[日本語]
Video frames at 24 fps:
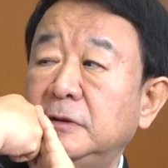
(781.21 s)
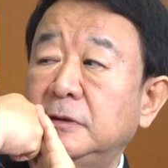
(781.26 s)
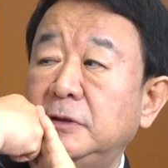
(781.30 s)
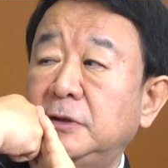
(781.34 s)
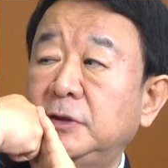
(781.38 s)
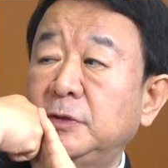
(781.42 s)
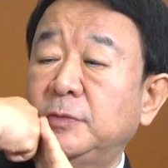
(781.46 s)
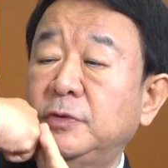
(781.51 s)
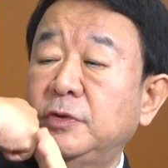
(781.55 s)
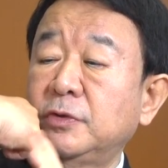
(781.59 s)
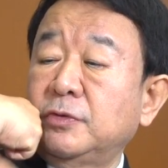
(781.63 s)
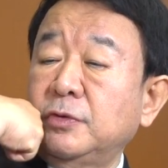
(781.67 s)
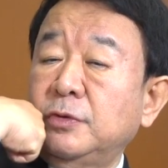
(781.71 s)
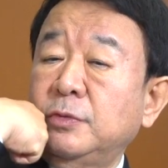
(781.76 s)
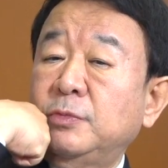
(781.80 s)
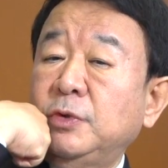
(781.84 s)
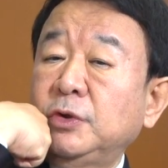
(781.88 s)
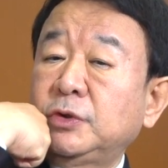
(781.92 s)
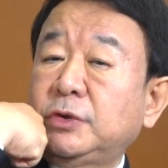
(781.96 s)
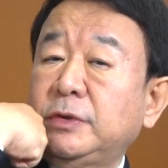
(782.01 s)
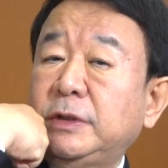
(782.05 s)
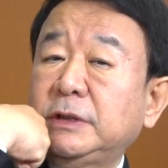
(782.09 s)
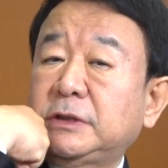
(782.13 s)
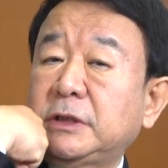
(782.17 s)
うでもこの
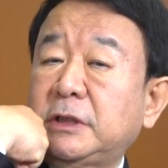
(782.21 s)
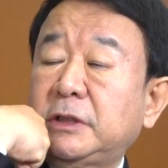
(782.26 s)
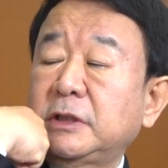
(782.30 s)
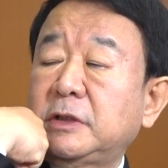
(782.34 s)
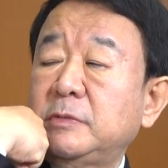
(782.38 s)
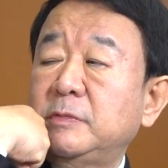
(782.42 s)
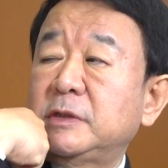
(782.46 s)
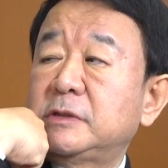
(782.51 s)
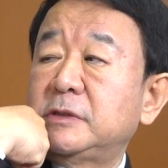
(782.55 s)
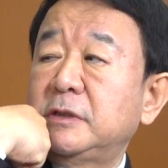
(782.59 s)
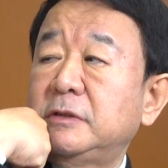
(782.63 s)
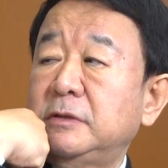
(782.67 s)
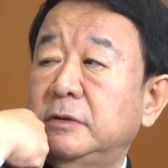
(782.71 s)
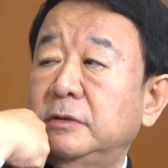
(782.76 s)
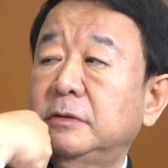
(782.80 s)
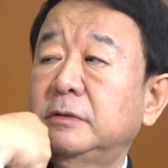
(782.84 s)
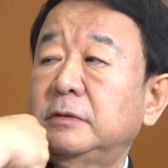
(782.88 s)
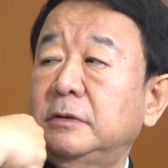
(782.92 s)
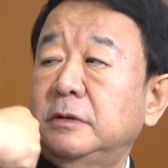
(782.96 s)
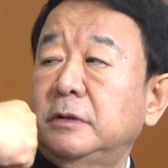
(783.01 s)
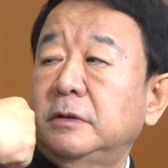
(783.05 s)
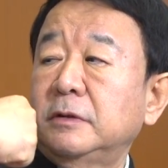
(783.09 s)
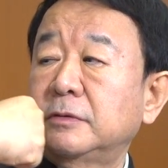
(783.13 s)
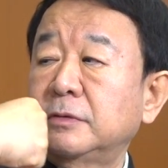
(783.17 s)
元は叩きませんよ
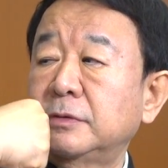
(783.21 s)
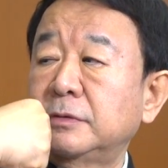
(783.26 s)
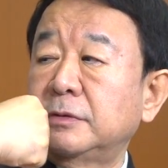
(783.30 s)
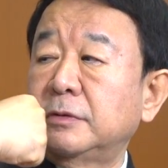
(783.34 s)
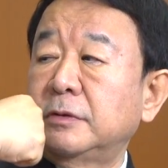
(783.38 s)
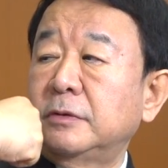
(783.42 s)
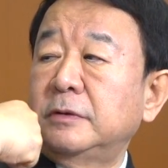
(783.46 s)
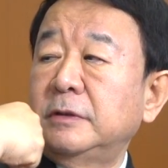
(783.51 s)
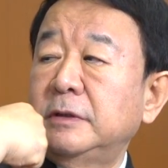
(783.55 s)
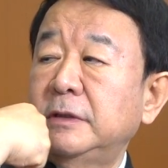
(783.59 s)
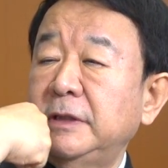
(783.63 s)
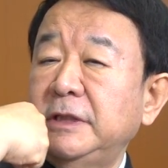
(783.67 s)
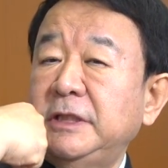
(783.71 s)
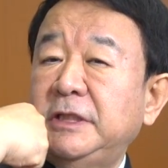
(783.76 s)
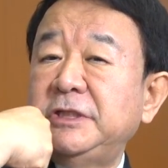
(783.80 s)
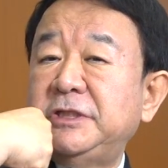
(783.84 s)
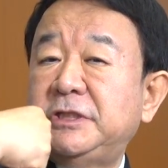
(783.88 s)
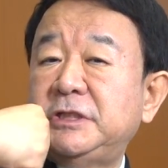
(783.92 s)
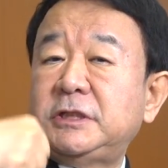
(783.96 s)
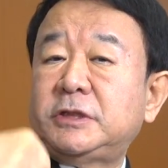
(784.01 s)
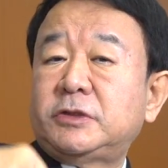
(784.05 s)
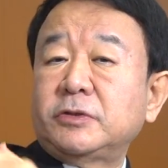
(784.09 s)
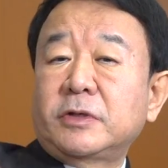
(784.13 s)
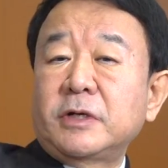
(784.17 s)
この
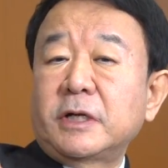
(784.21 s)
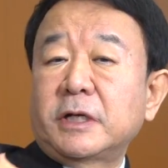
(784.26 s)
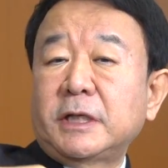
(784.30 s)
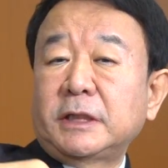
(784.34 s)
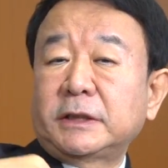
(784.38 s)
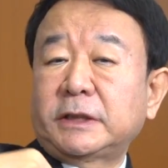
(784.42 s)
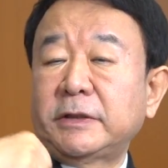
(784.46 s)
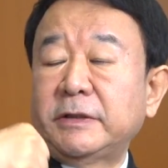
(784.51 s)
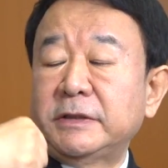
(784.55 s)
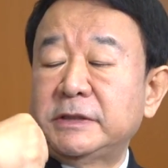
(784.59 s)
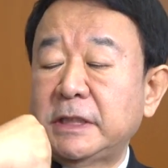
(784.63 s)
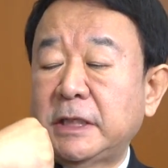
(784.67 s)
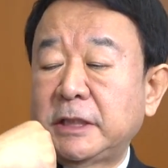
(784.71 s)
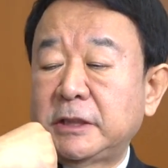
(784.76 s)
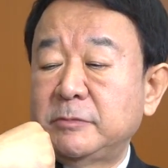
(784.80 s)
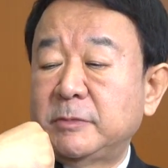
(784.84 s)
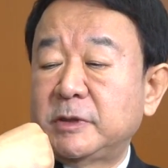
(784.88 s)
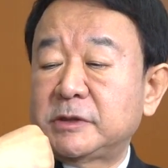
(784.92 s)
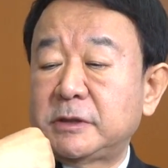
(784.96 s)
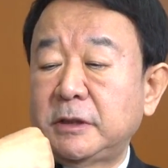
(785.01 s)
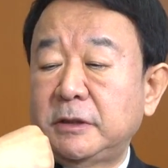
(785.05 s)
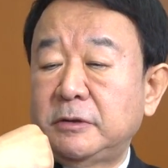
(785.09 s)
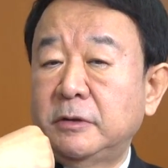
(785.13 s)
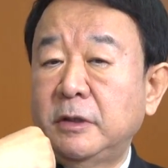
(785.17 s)
肘とか肩はやり
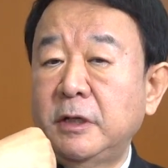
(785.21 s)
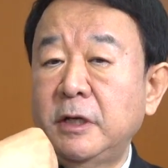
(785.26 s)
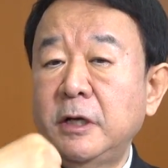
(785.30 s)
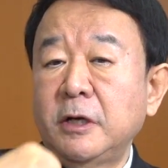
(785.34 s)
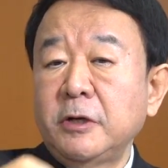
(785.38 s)
ません